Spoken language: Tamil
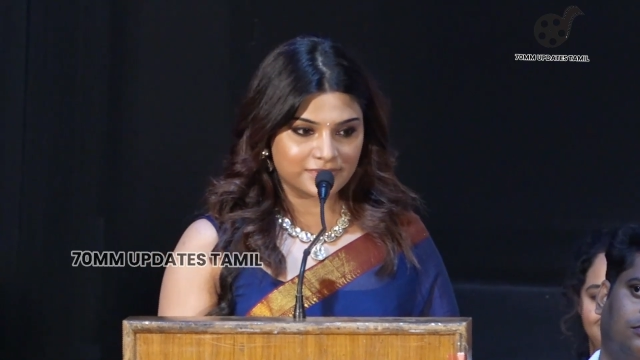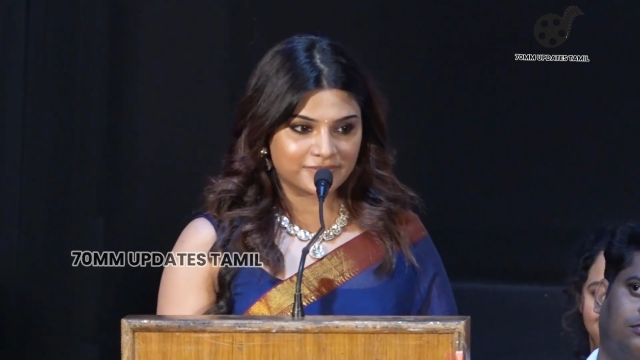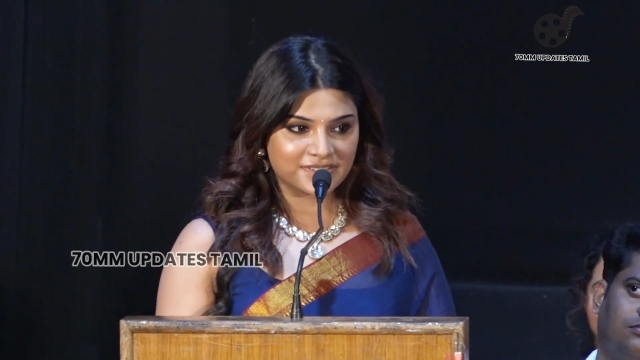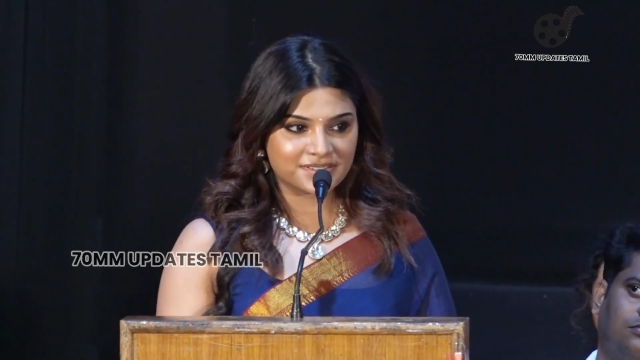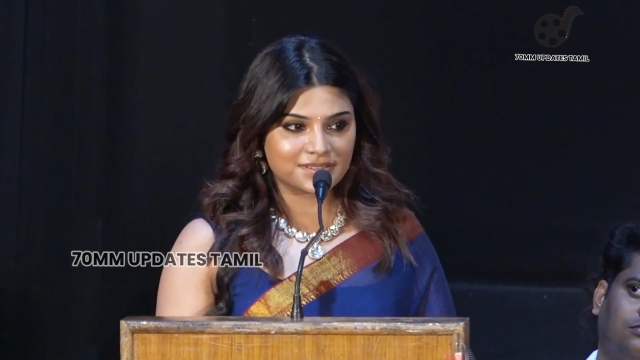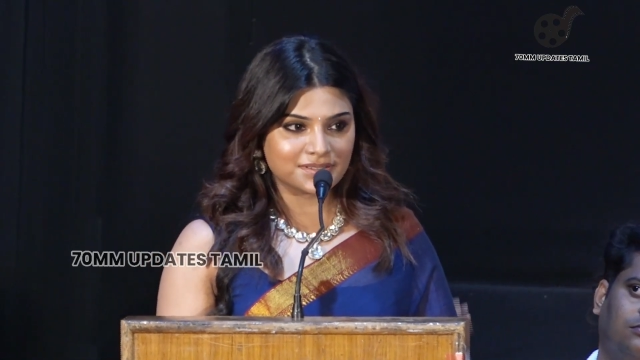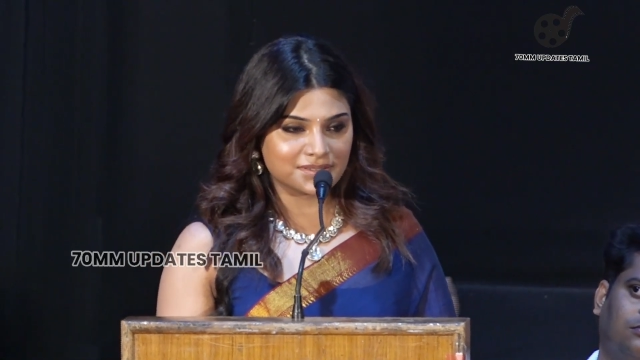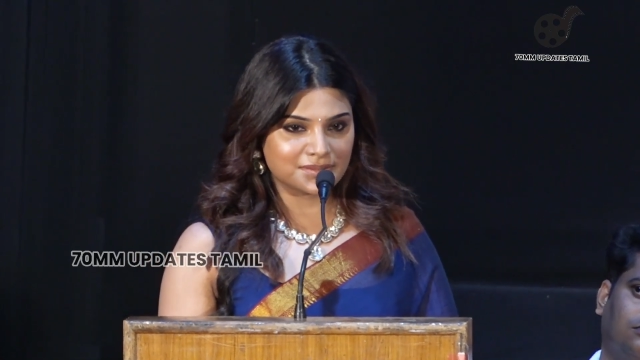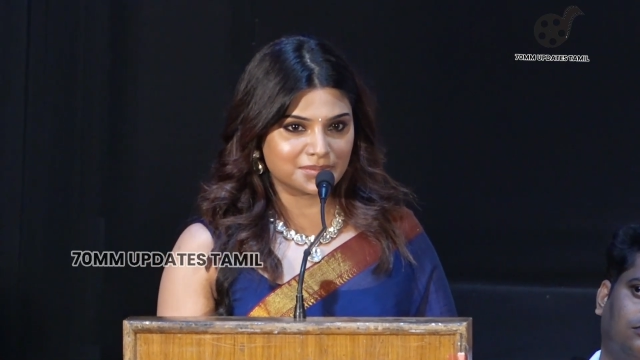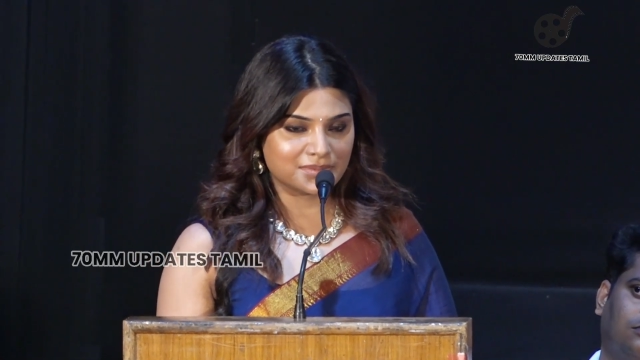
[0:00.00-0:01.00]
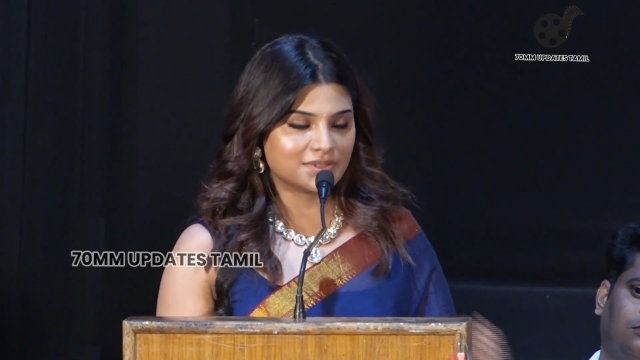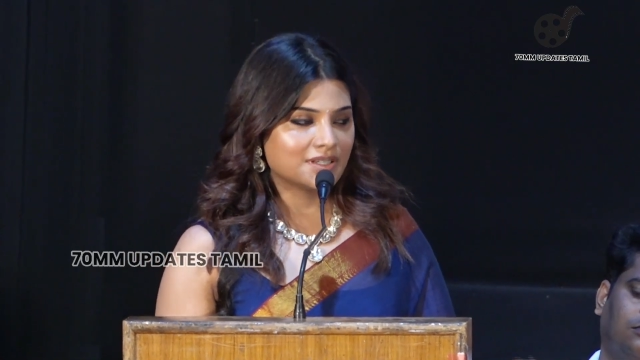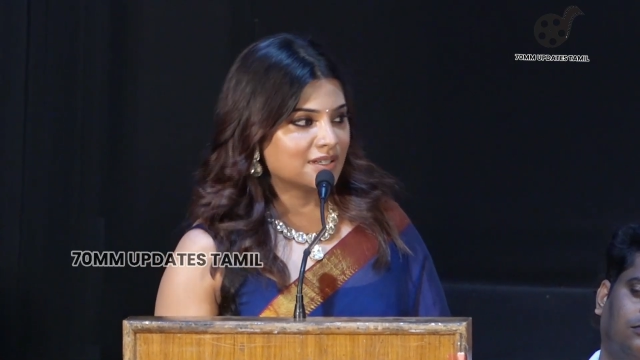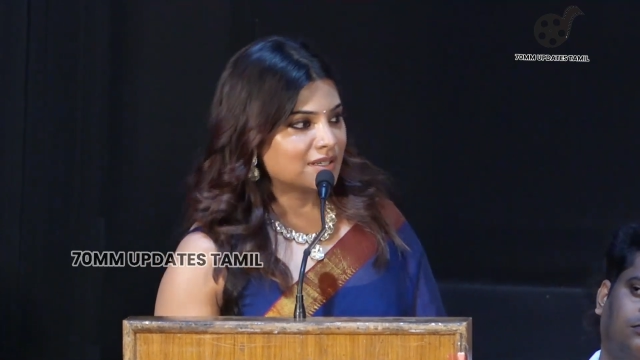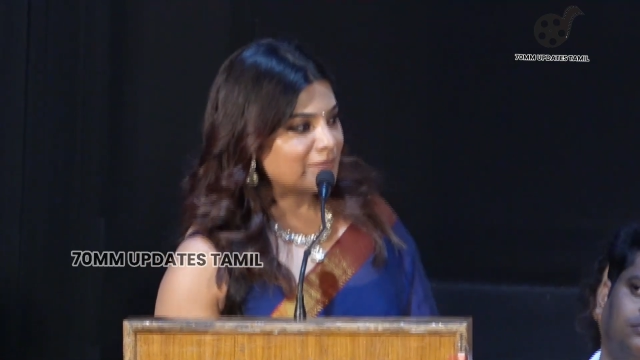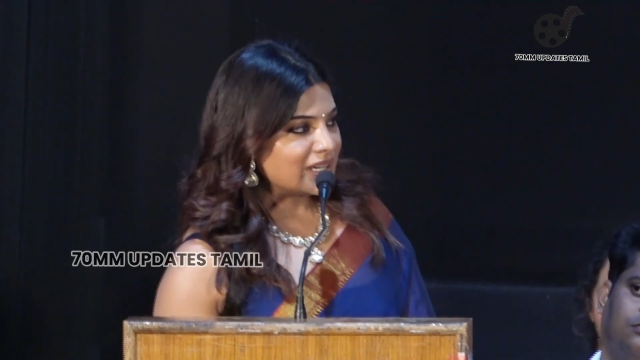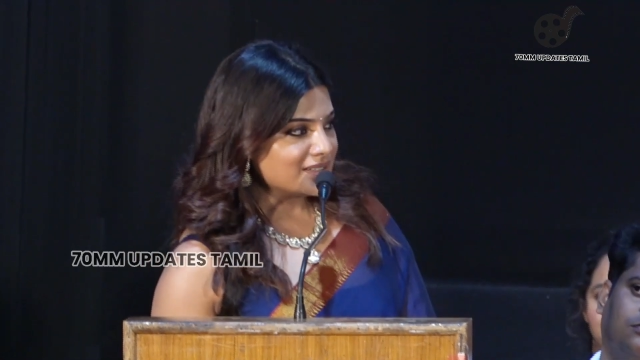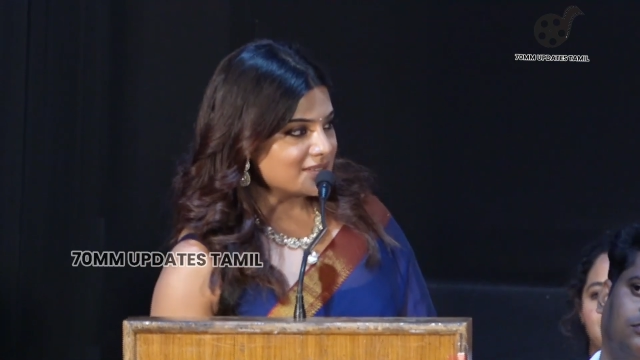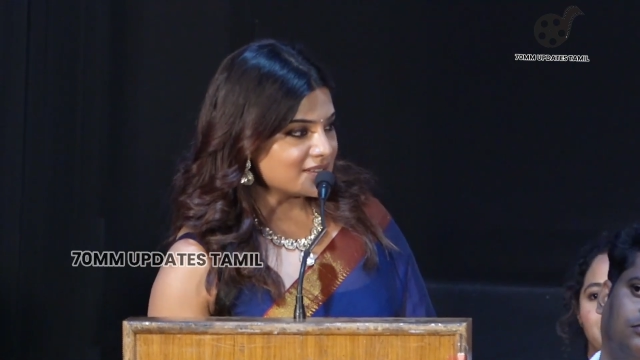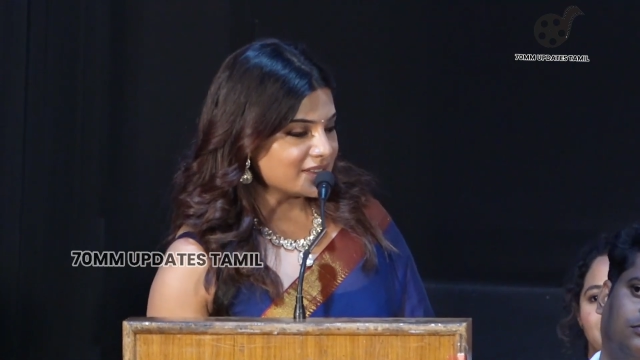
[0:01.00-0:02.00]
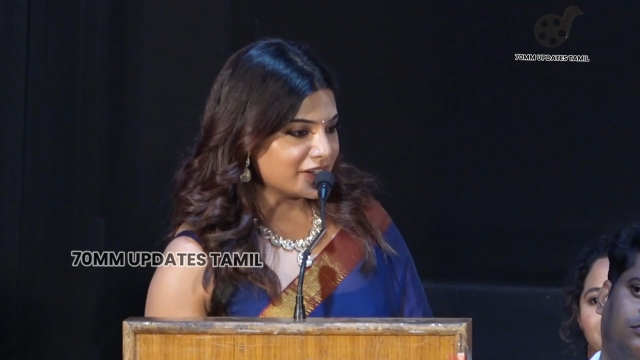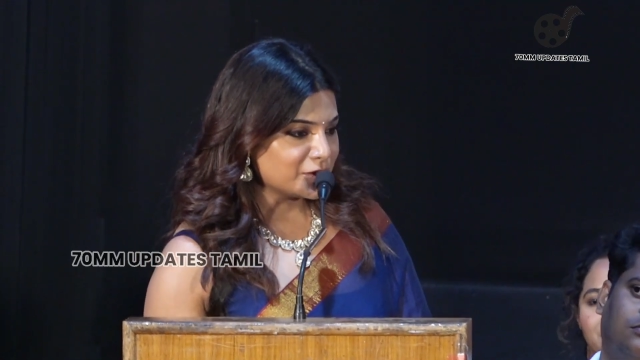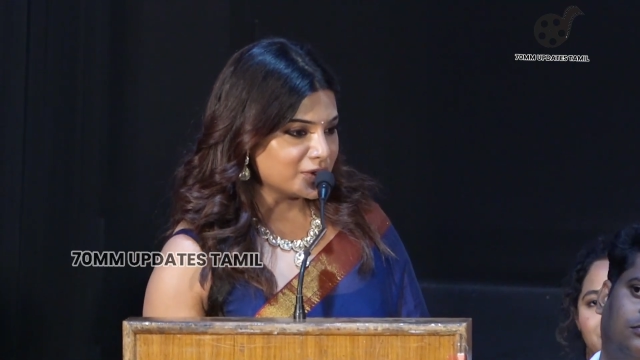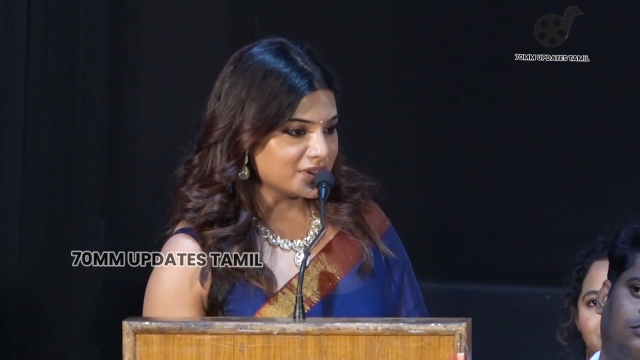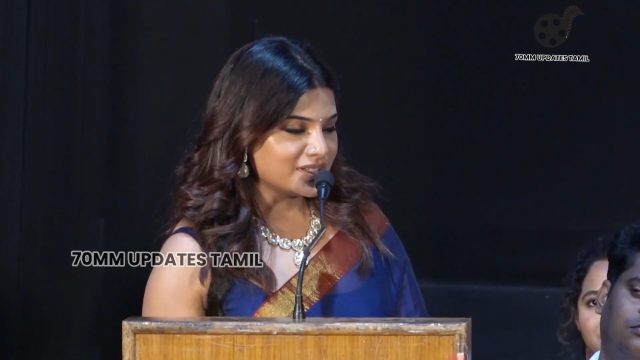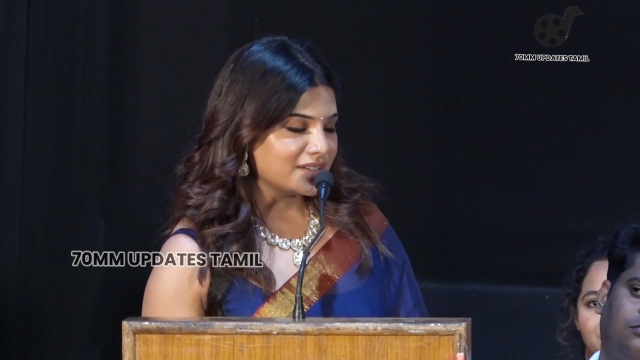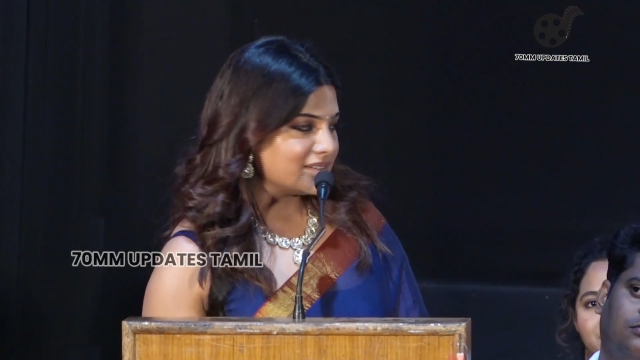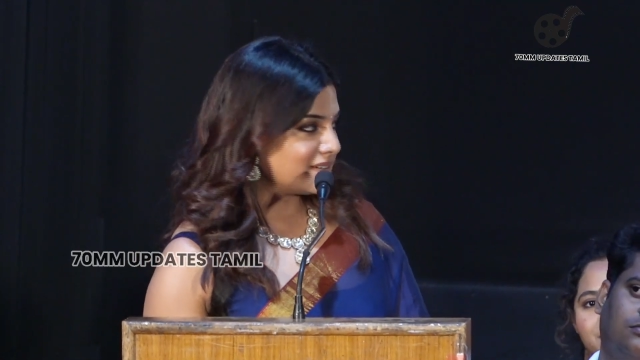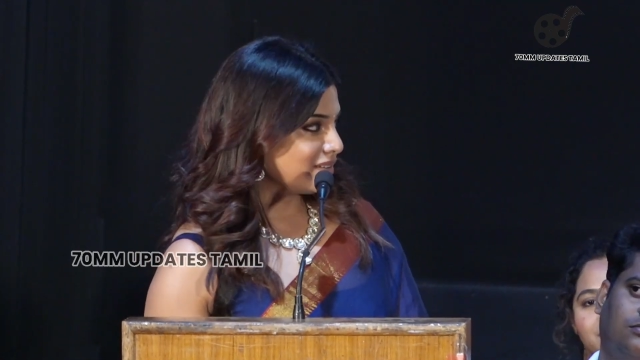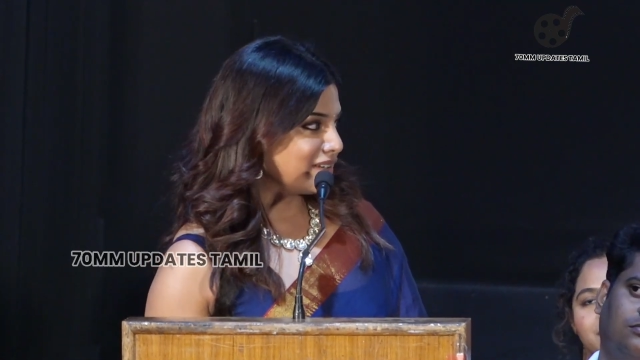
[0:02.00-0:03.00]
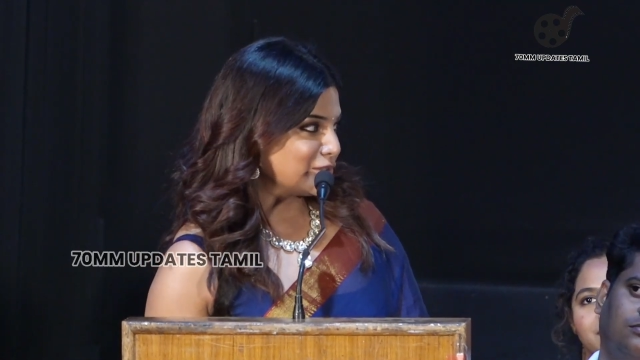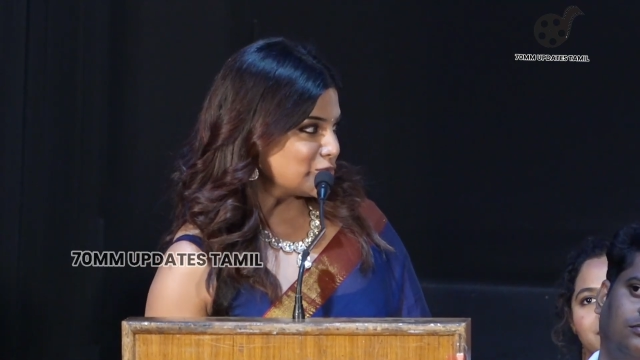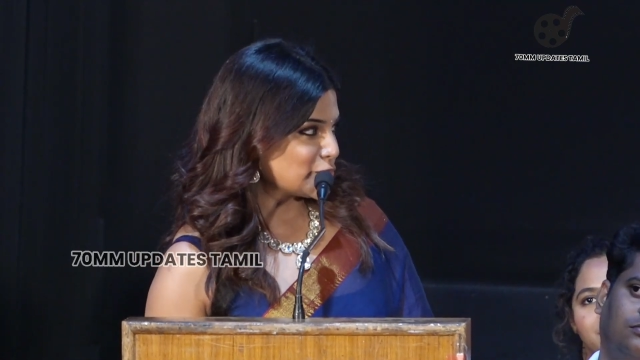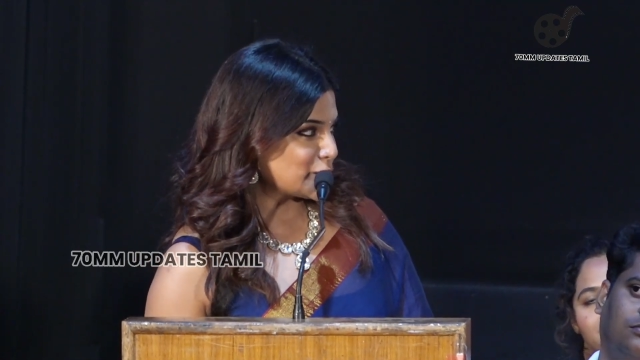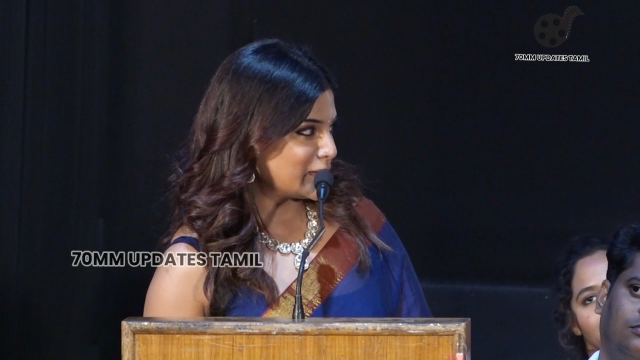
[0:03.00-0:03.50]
ஃபஸ்ட்டு மாறன் சாருக்கு என்னோட நன்றி என்னை சூஸ்